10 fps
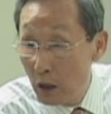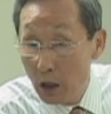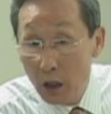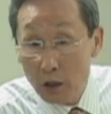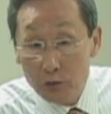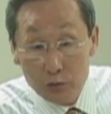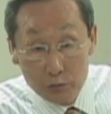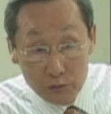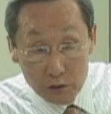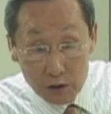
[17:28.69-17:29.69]
할 수
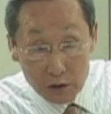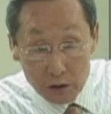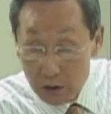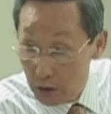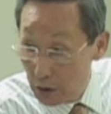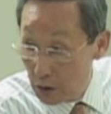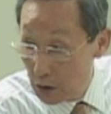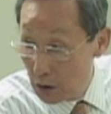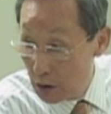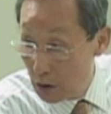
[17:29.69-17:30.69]
없는 기능이야.
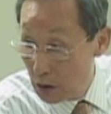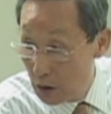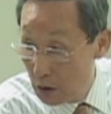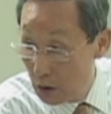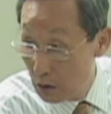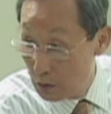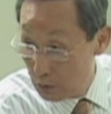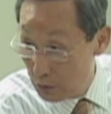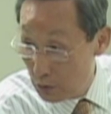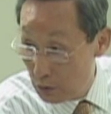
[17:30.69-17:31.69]

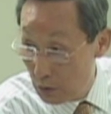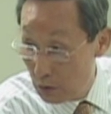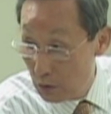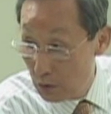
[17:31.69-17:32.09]
그렇죠?